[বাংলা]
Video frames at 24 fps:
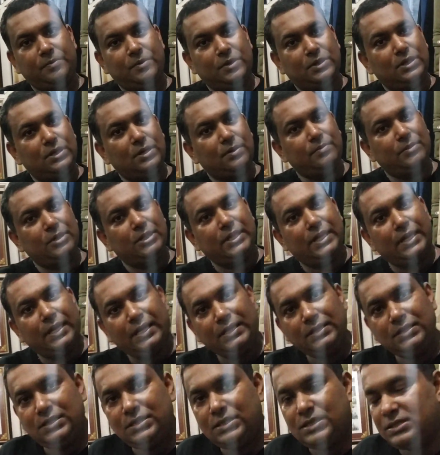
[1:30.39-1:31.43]
আপনাদের আমরা
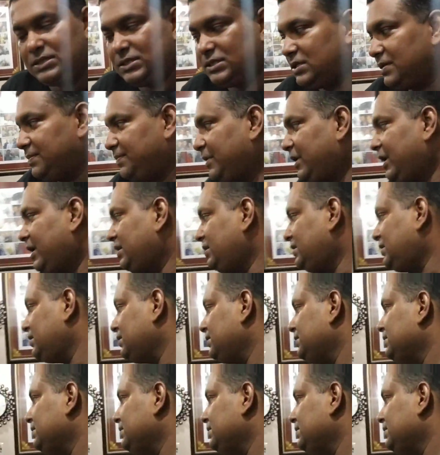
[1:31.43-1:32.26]
দেখাই তিনটে চারটা প্যান্ট